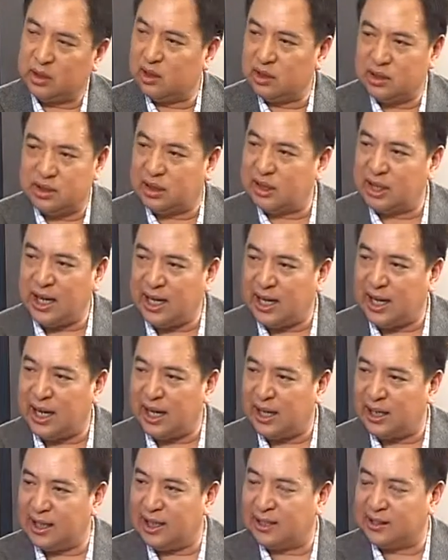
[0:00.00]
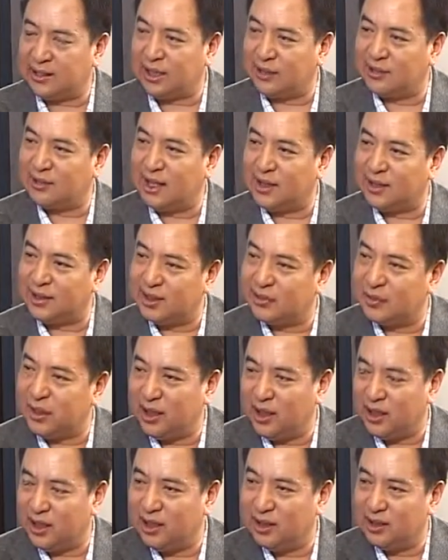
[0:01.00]
มันก็จะขาดเพราะว่าทุกคน
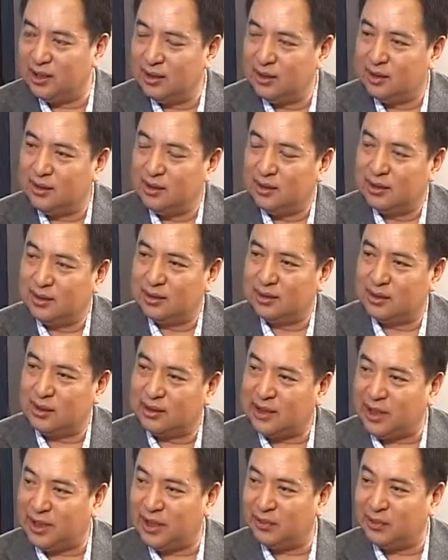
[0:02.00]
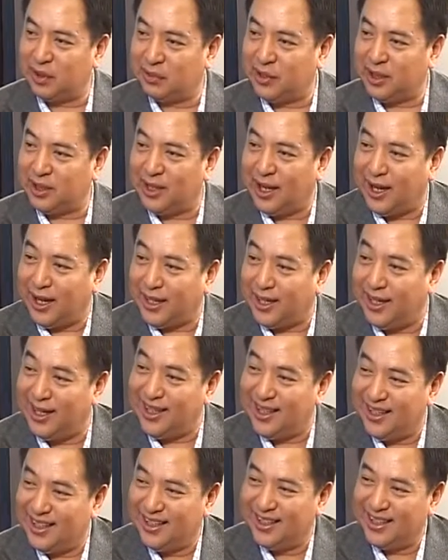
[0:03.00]
ก็ไม่กล้าจะทำอะไรเพราะใช่
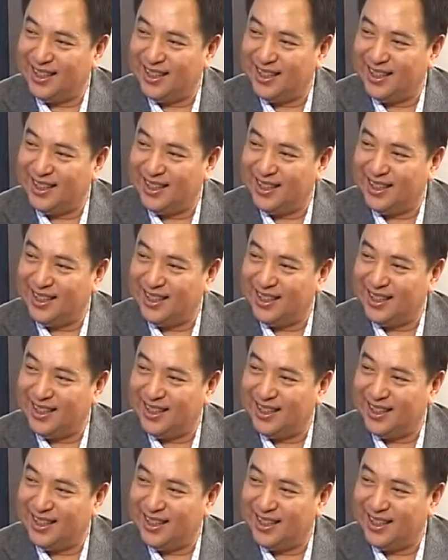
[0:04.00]
ตั